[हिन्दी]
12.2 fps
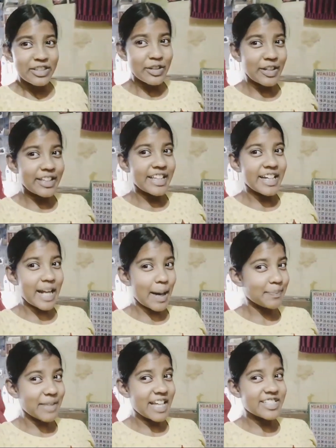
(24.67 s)
तो इधर
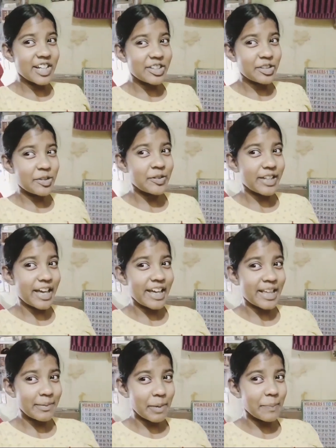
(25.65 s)
आप देख सकते होंगे
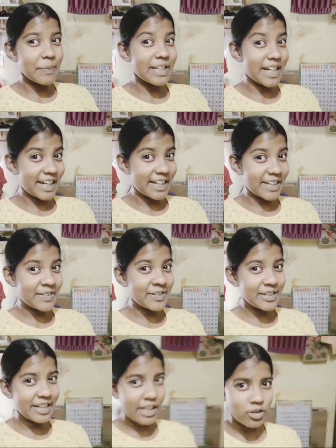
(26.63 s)
कि मम्मी रेडी हो
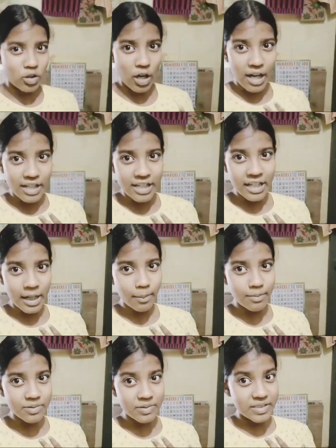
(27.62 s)
रही है तो आखिर
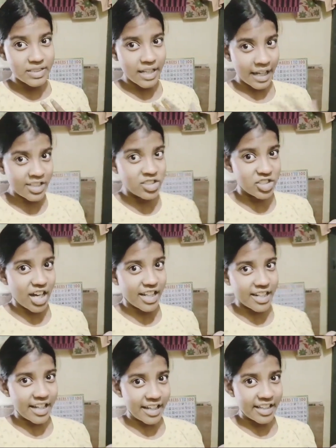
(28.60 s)
हम कहीं जा
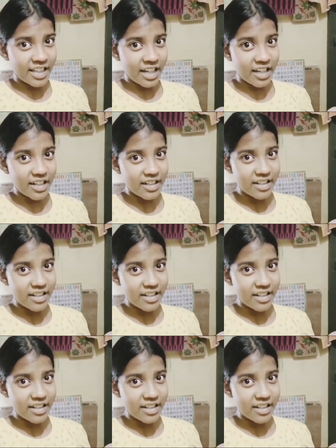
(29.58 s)
रहे हैं क्या